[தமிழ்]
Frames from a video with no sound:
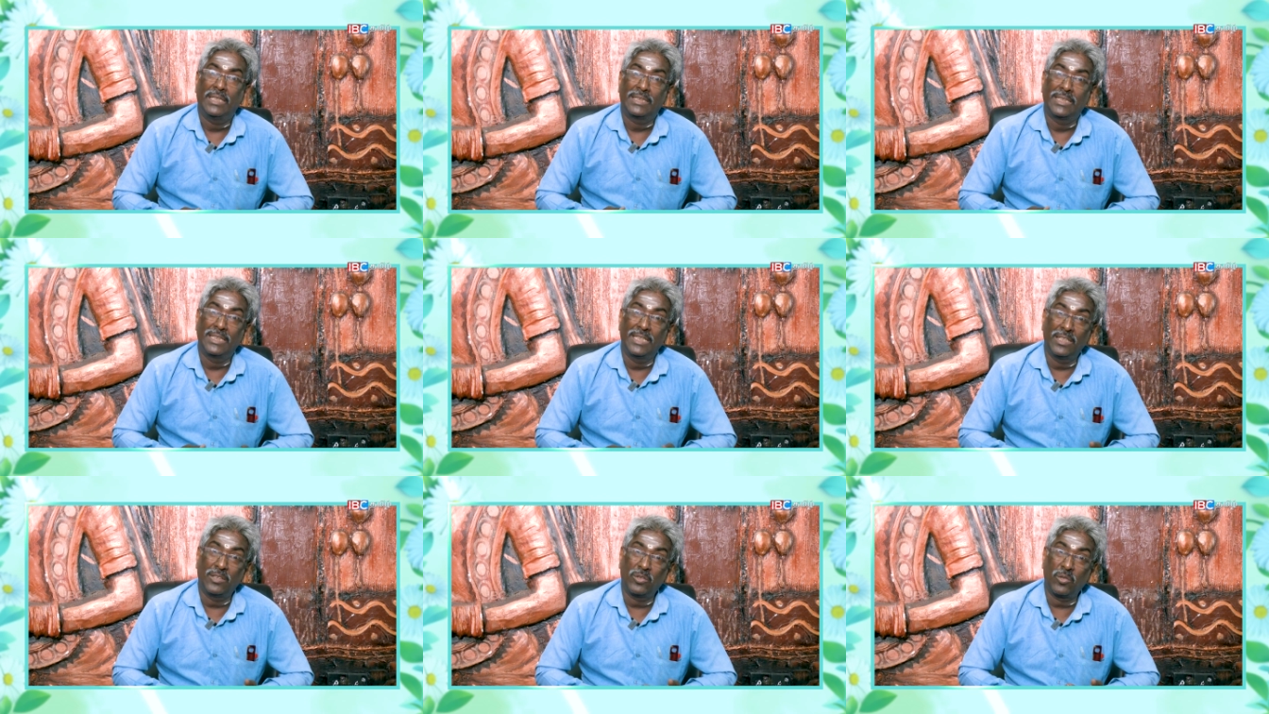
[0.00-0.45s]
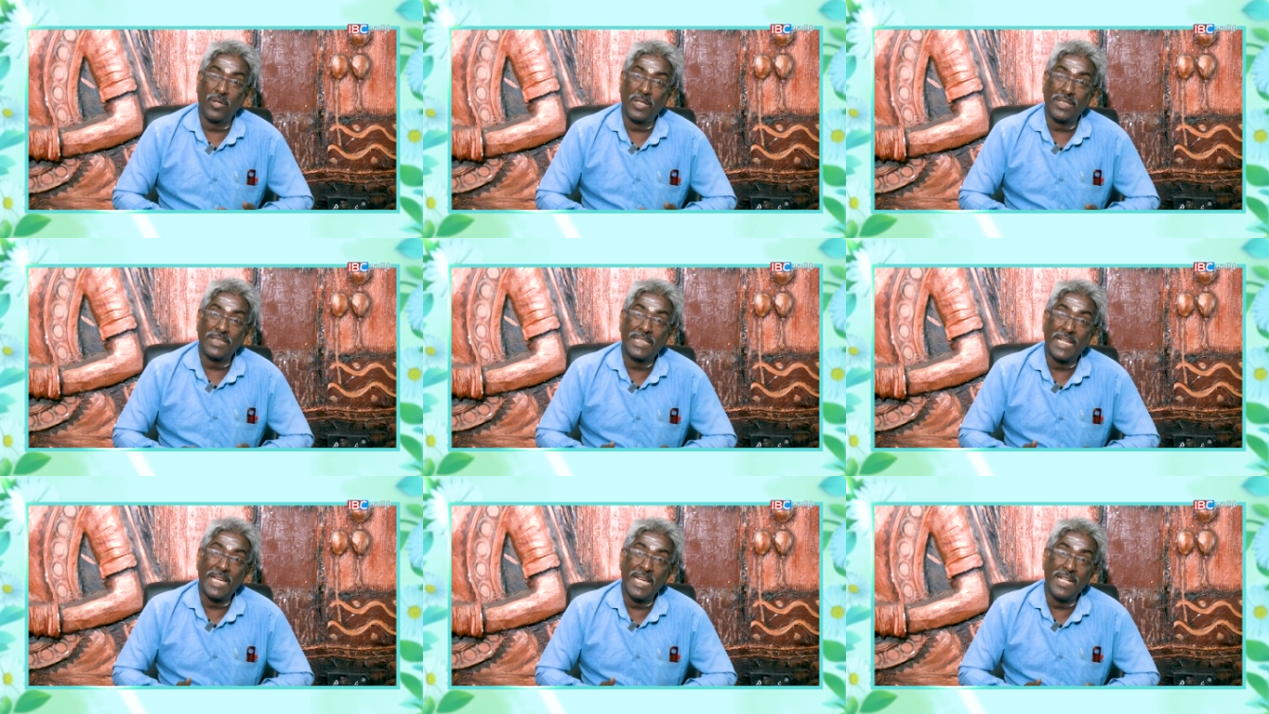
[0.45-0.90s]
சிங்கத்தோடு
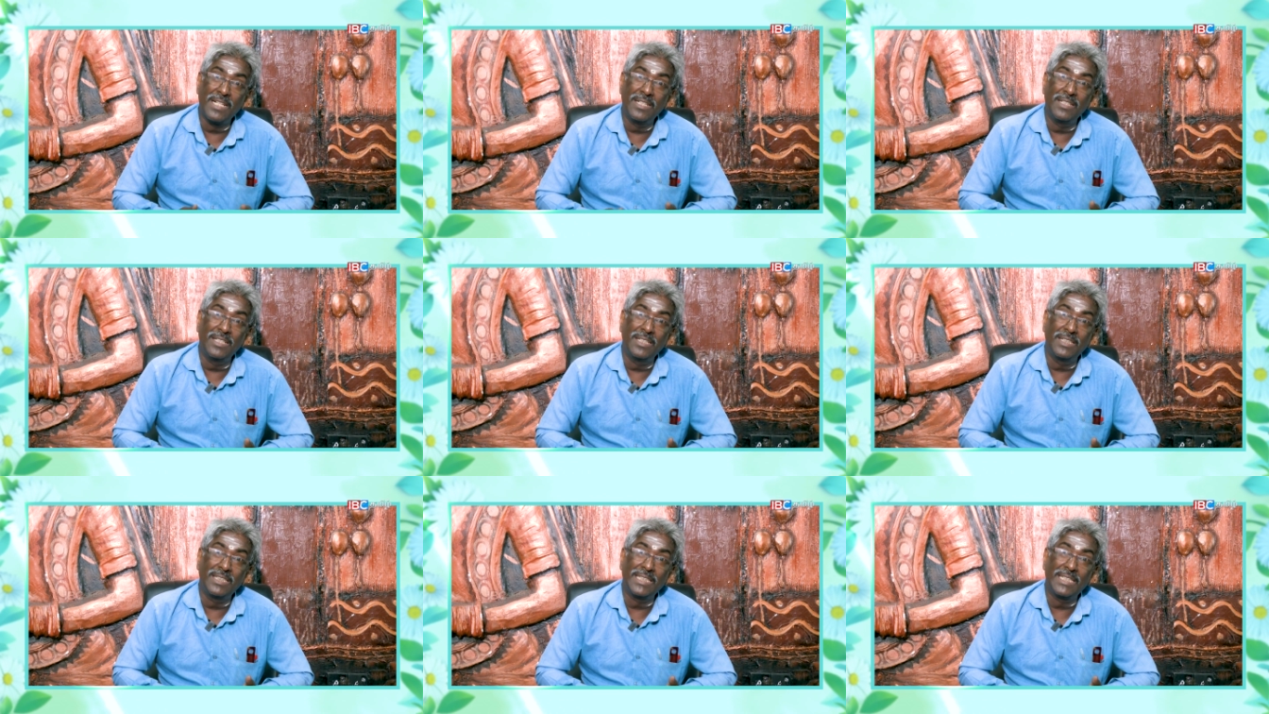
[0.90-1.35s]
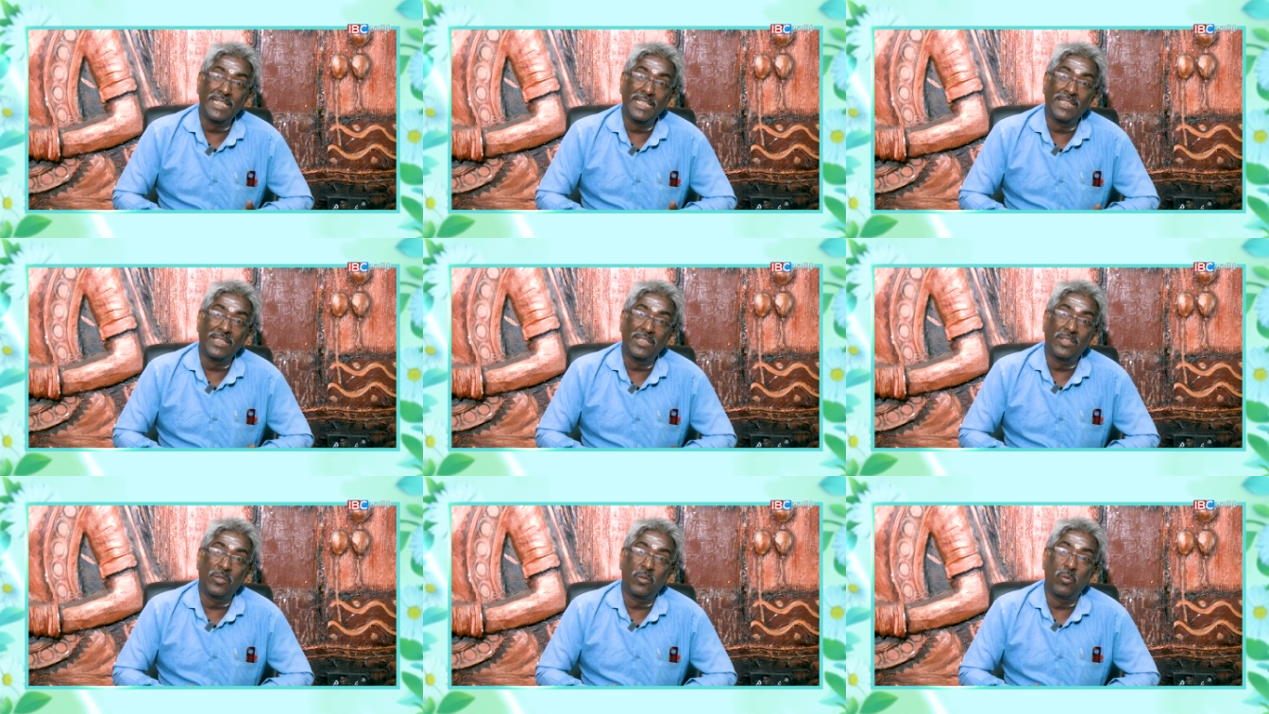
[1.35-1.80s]
சேர்ந்து
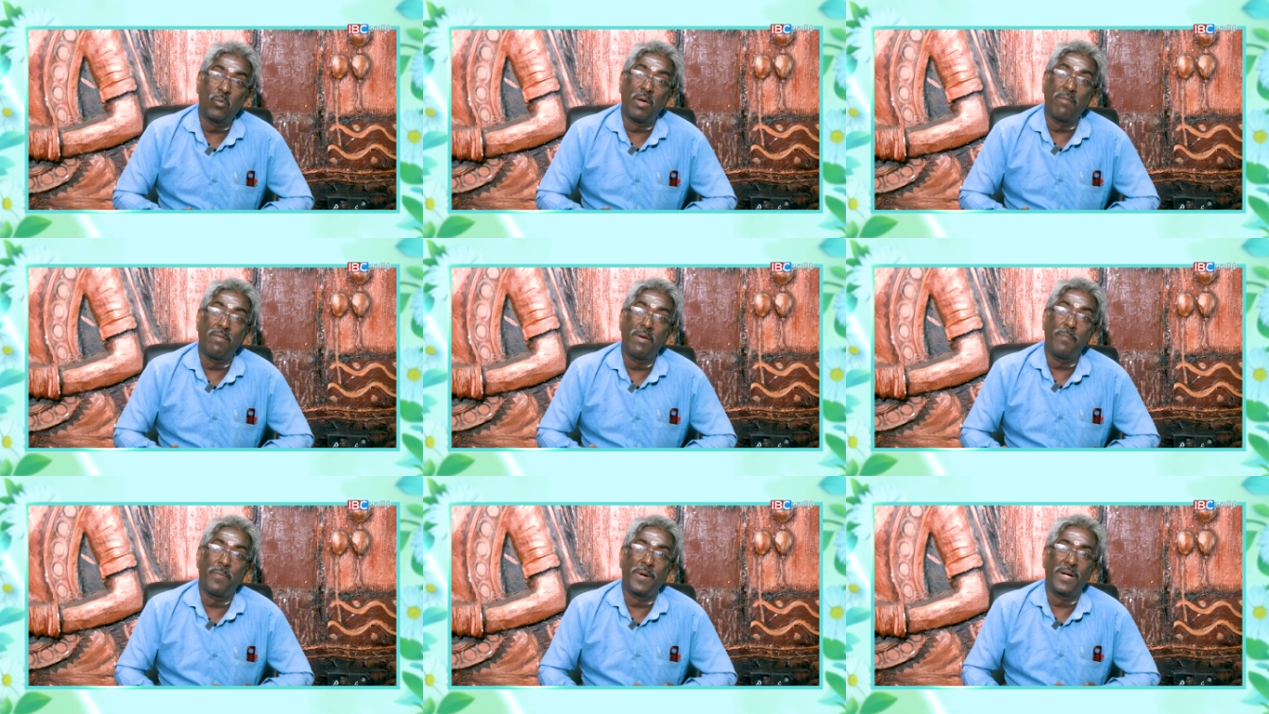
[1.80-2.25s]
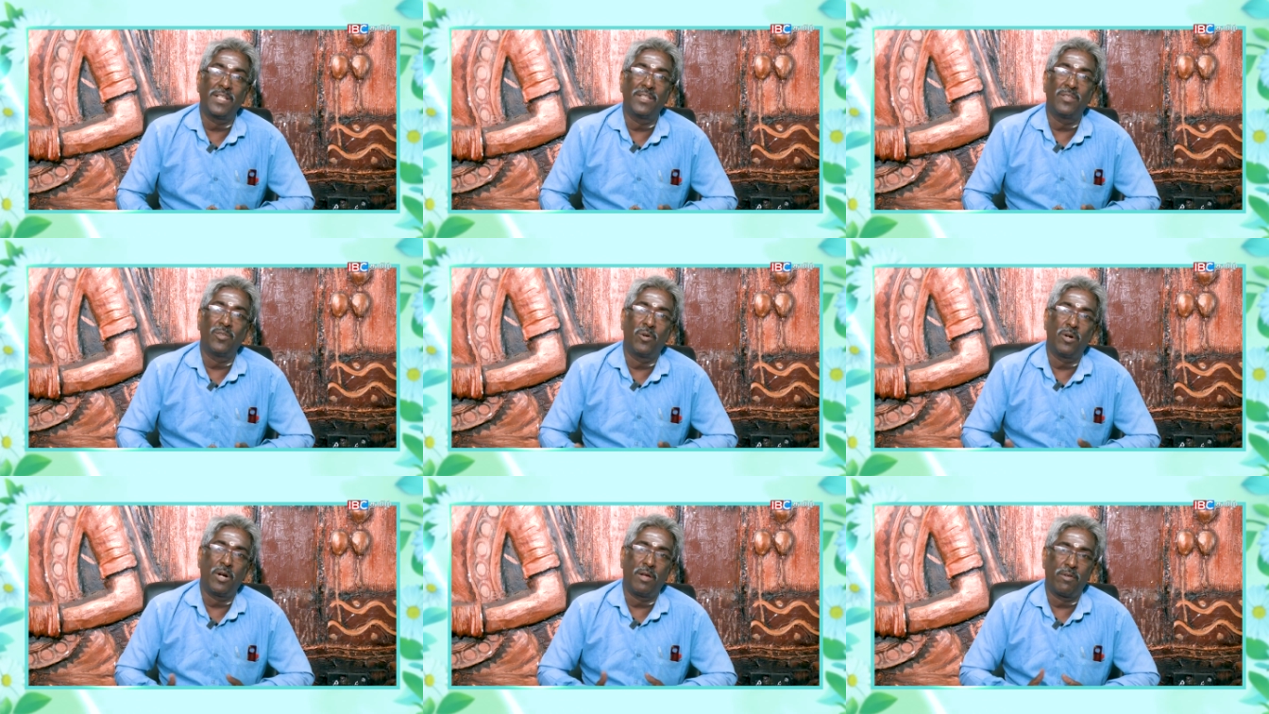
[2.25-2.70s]
சிங்கத்து உணவை
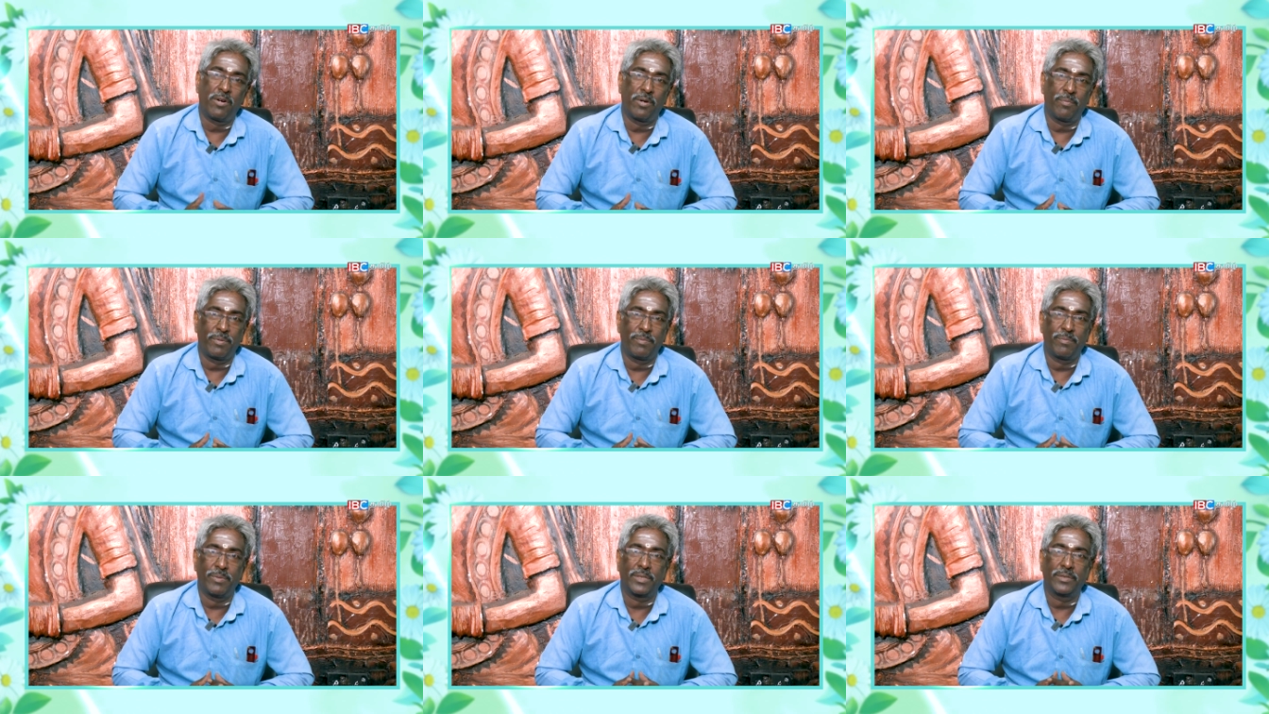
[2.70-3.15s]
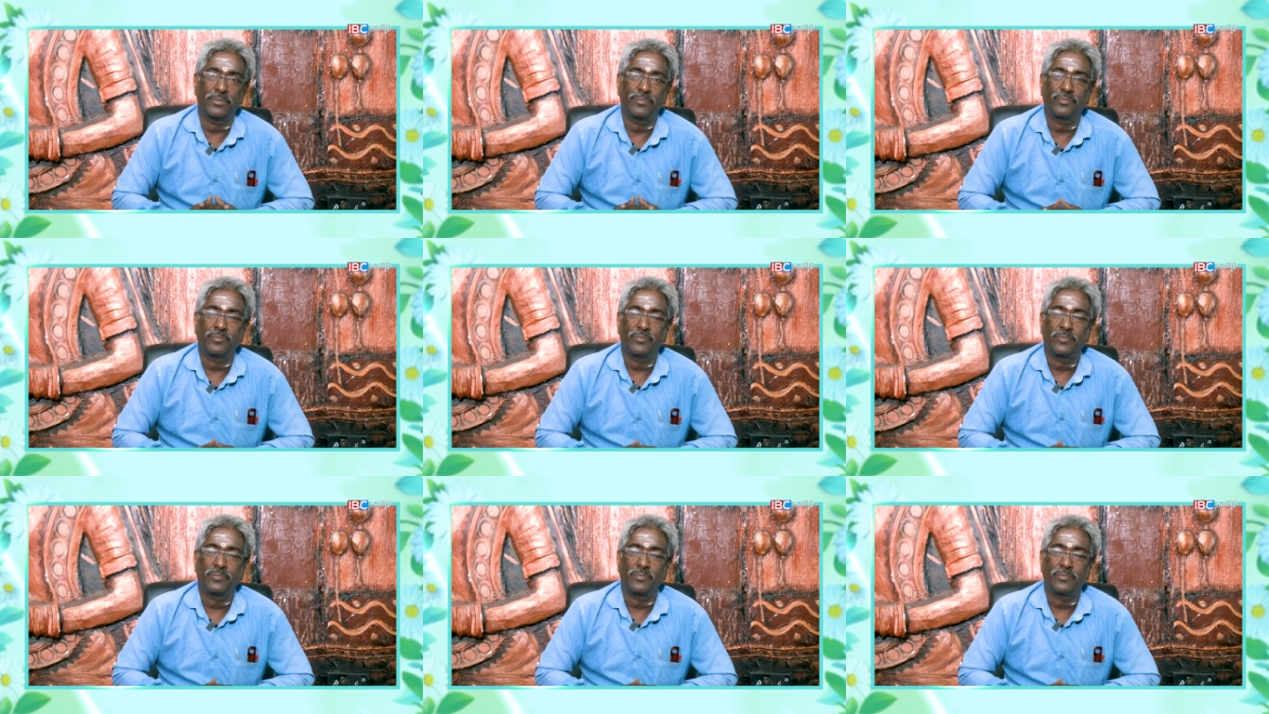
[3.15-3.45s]
பகிர்ந்து கொள்ள வேணும் என்பது